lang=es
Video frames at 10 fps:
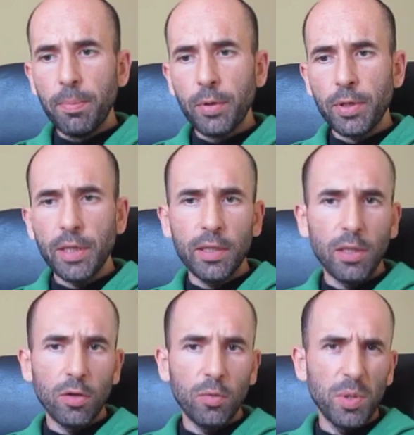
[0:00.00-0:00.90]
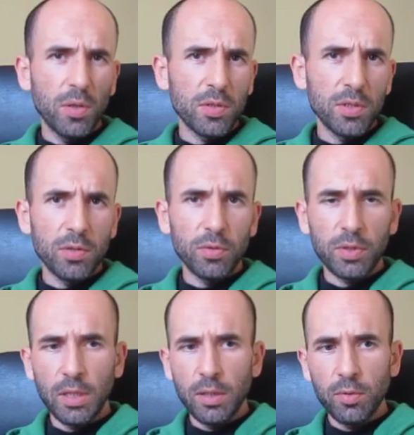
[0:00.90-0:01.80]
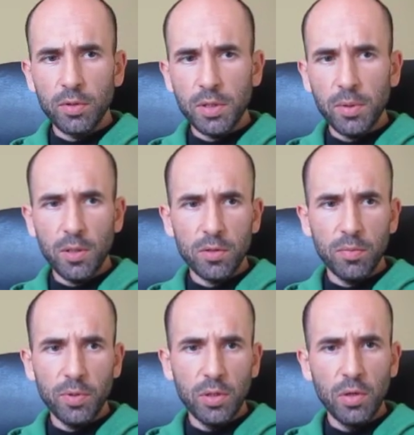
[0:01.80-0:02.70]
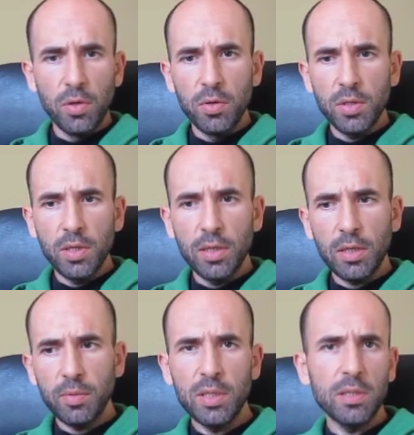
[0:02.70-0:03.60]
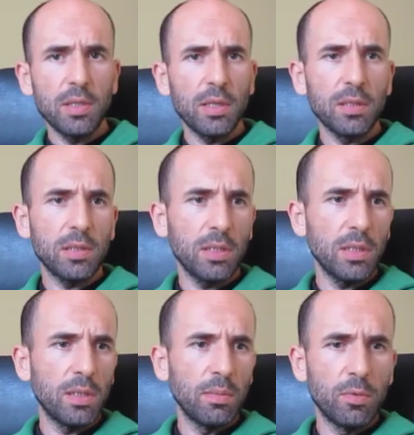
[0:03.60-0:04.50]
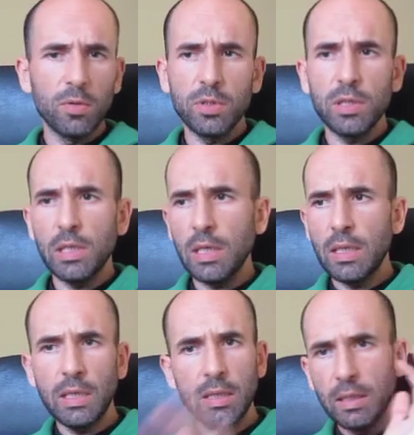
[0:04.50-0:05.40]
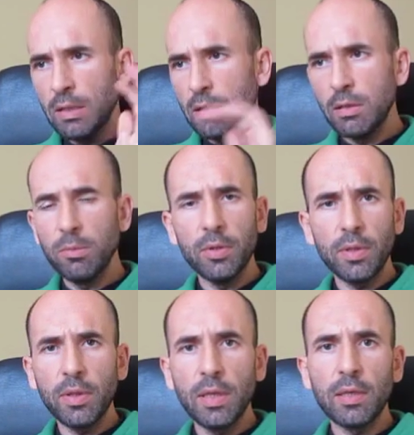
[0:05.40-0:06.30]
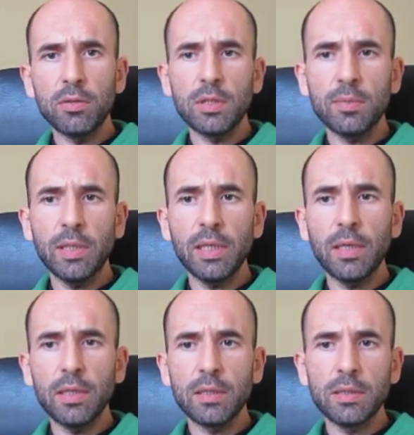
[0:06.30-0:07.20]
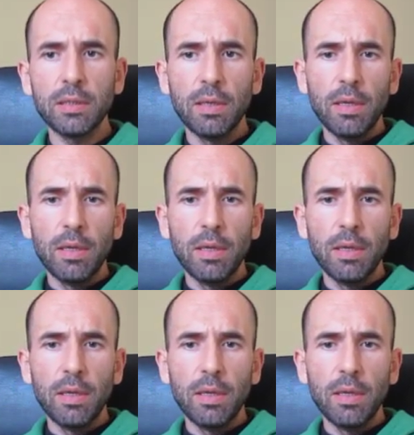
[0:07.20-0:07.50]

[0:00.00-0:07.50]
porque allí tengo vídeos instructivos y vídeos de opinión y entrevistas y música y un montón de cosas variadas.